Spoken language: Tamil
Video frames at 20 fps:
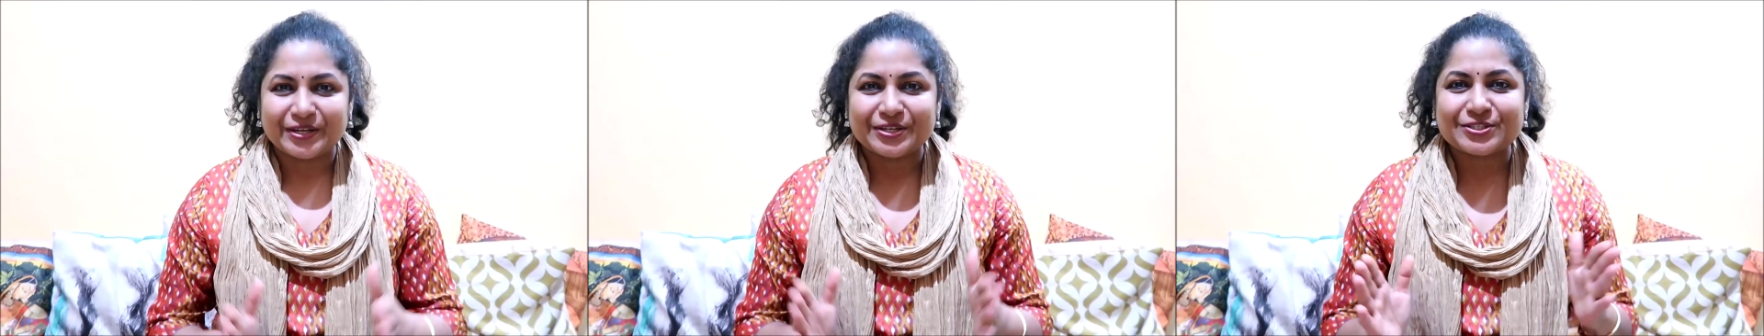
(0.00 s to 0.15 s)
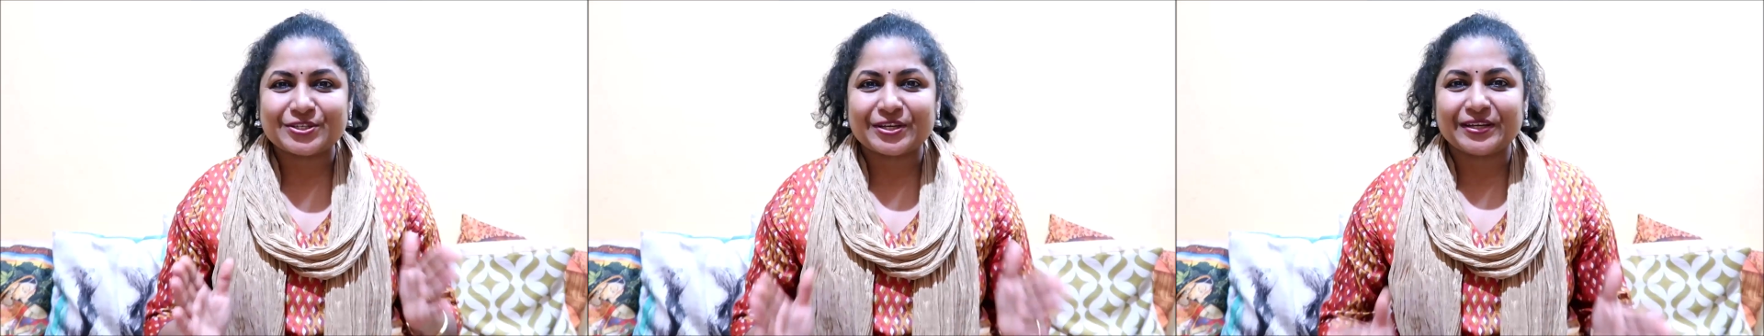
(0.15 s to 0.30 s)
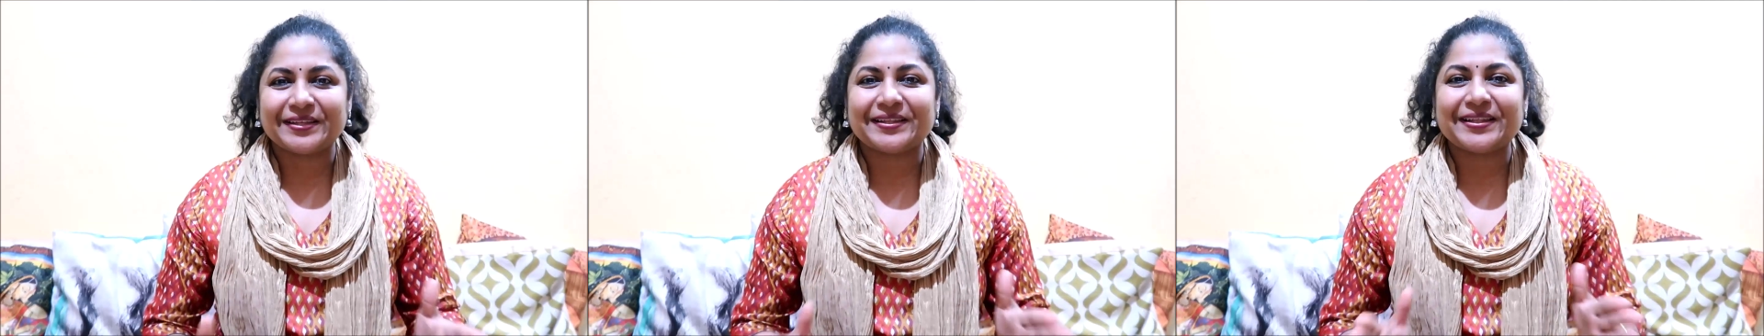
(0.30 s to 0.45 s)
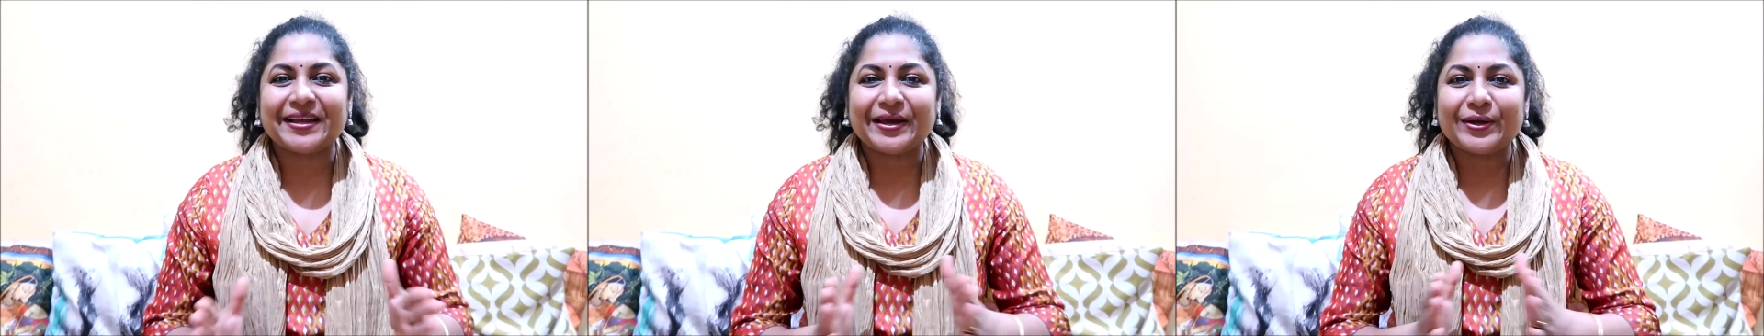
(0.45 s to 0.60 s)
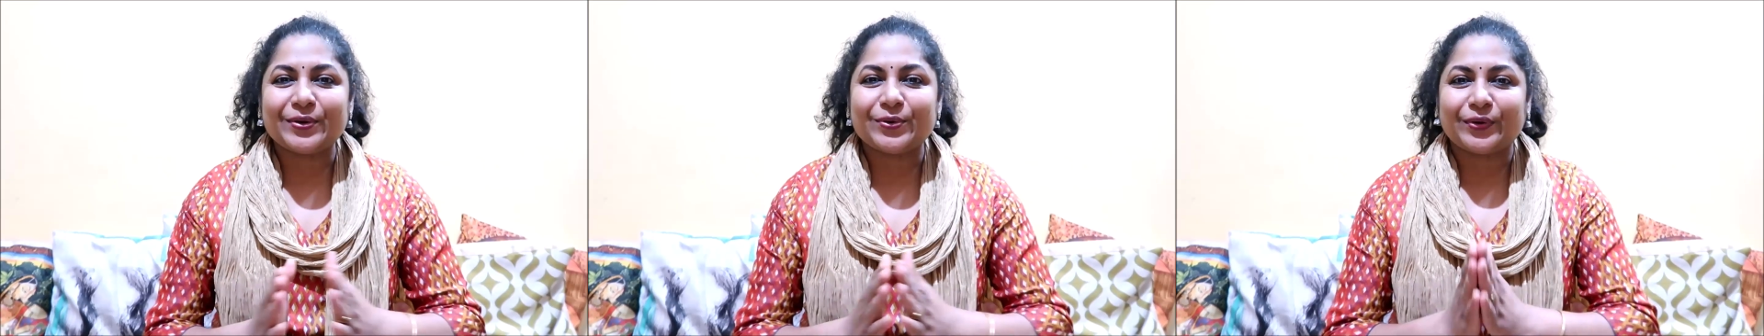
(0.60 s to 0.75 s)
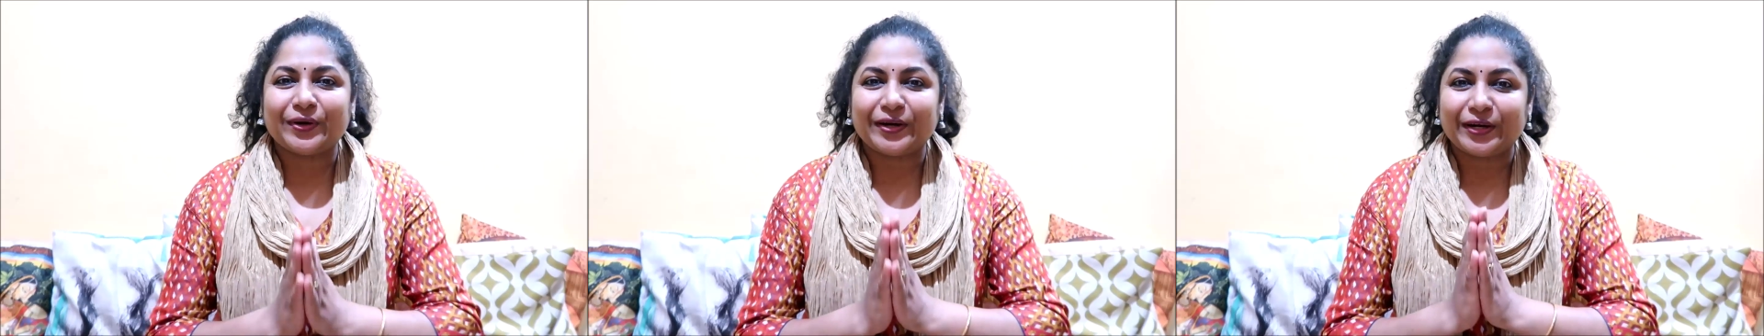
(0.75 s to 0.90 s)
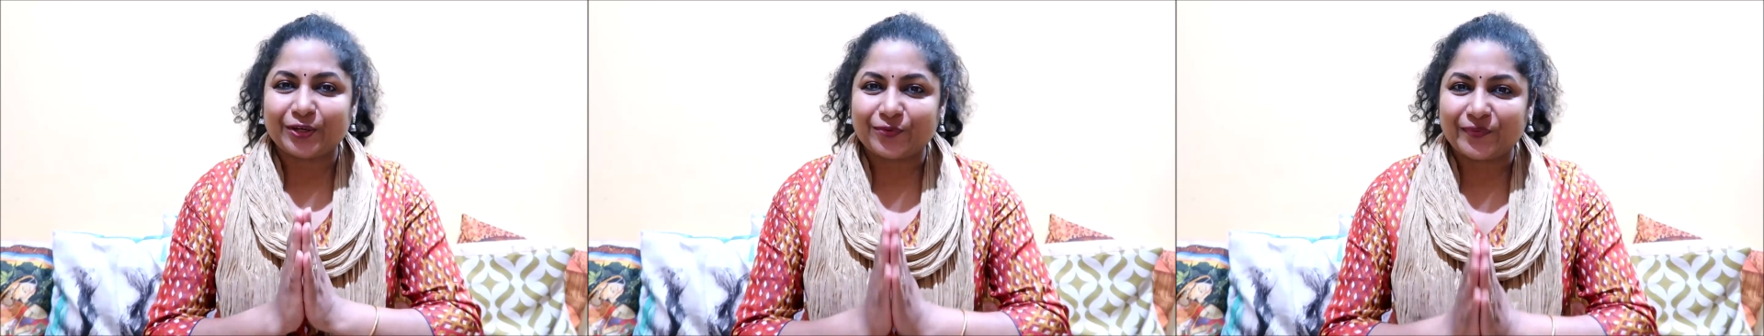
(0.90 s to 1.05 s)
ஸோ இதுதான்
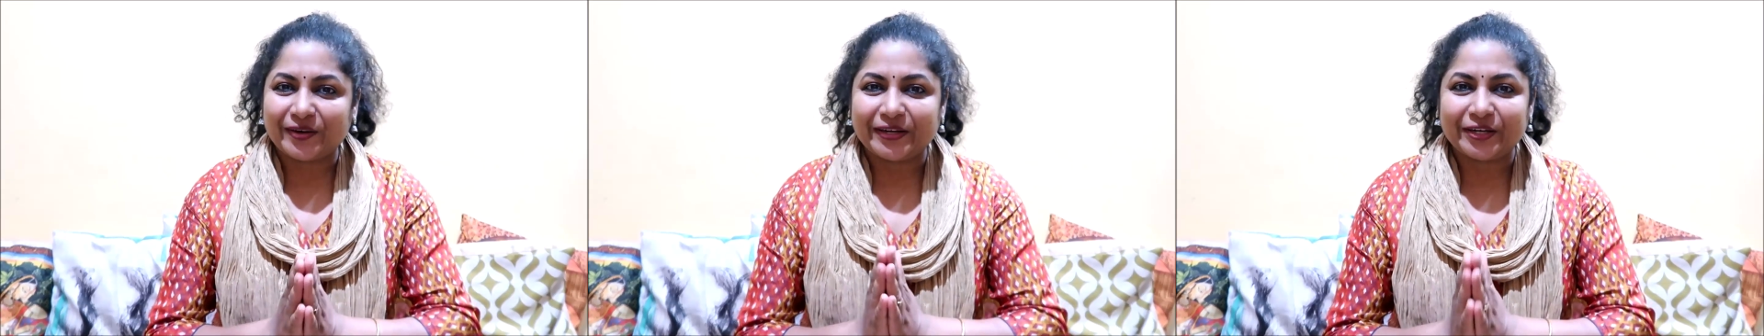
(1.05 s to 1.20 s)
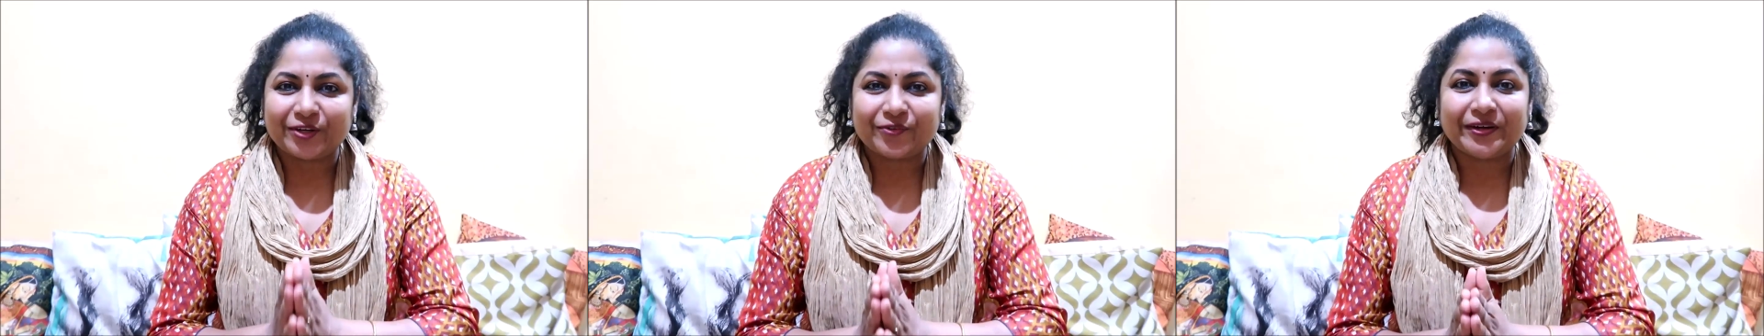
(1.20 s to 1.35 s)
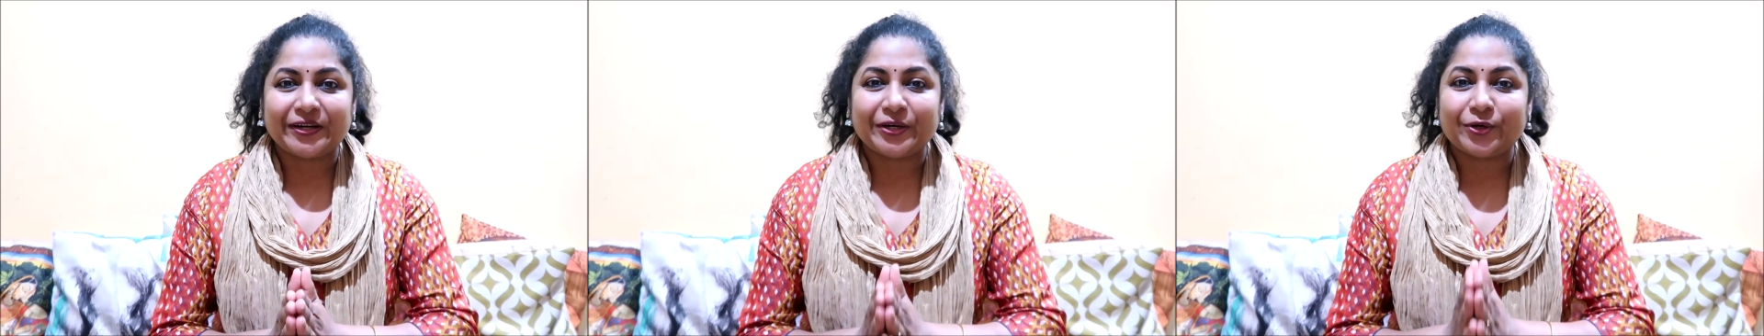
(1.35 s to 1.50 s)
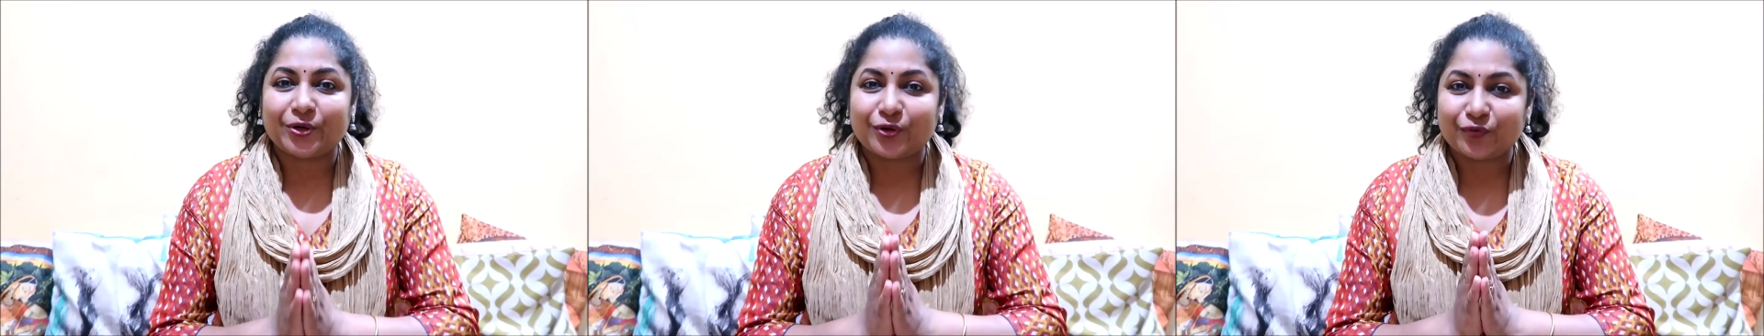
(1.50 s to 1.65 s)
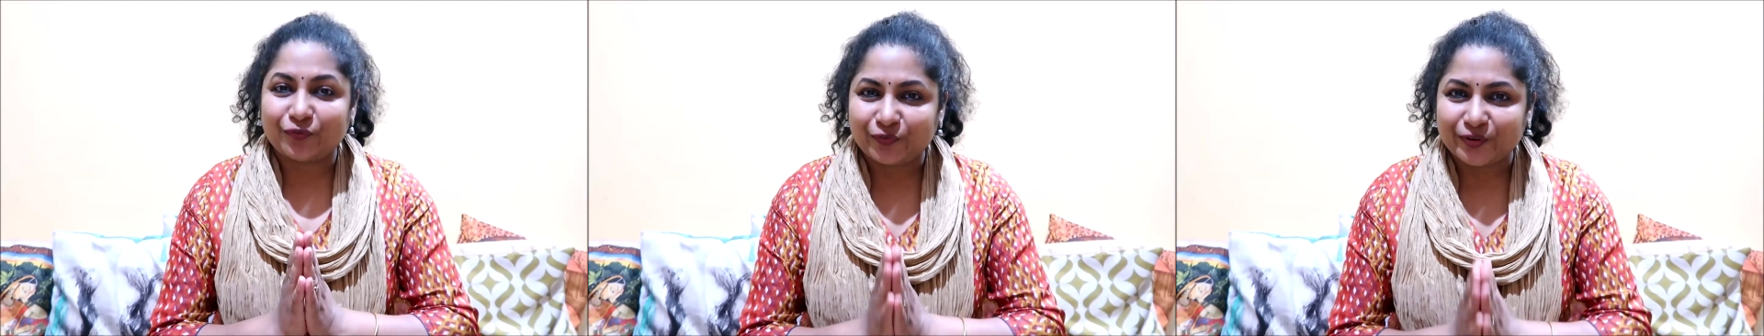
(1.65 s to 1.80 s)
என்னோட டுவெண்ட்டி டுவெண்ட்டியோட